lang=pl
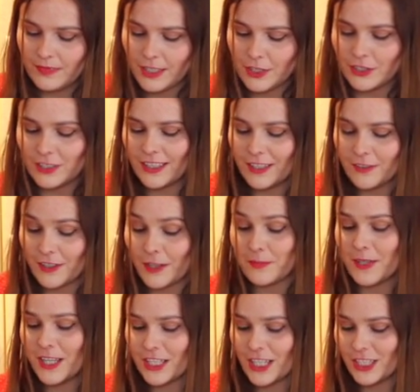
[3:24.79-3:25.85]
znaczy nalewka,
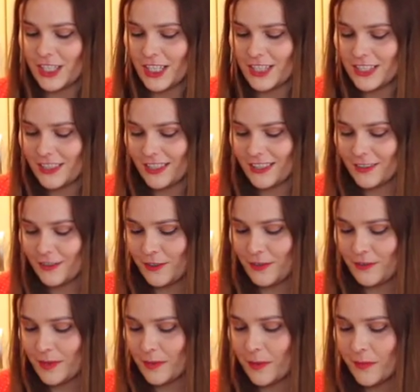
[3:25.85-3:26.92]
pierwsza część jest
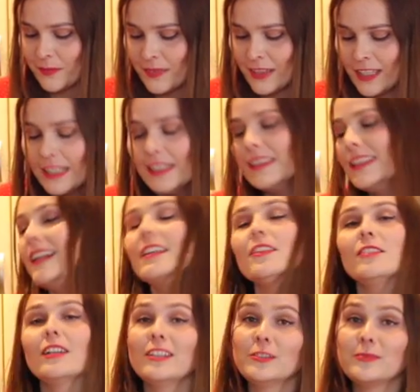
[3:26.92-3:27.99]
gotowa, bo dalej
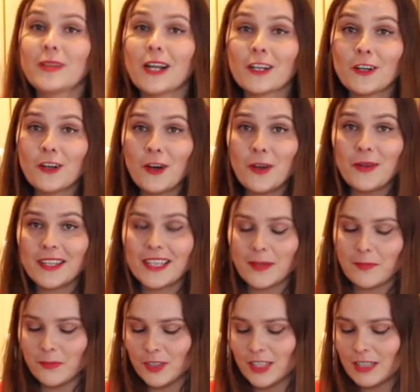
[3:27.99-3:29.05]
dodaliśmy alkoholu, jak
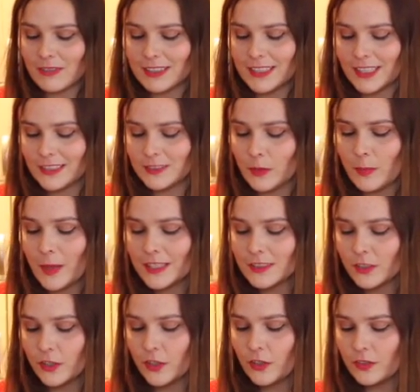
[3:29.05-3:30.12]
ja bym dodała teraz do
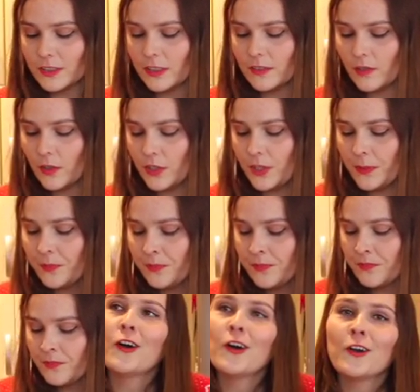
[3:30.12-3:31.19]
bardzo gorącej wody,
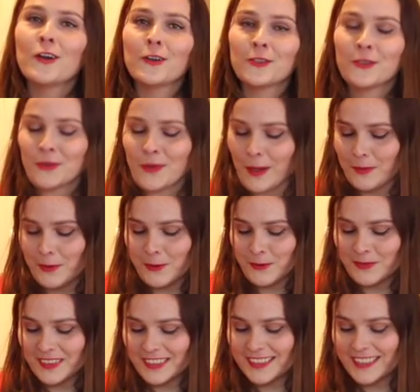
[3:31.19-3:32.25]
alkohol
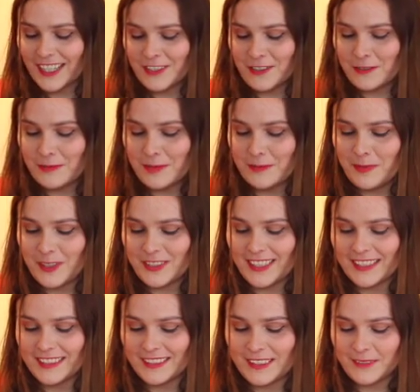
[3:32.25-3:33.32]
osłabił, straciłby
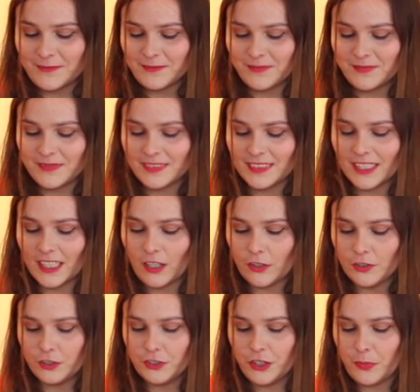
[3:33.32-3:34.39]
procenty
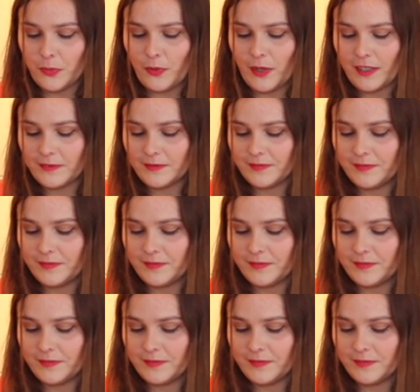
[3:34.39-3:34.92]
od ciepła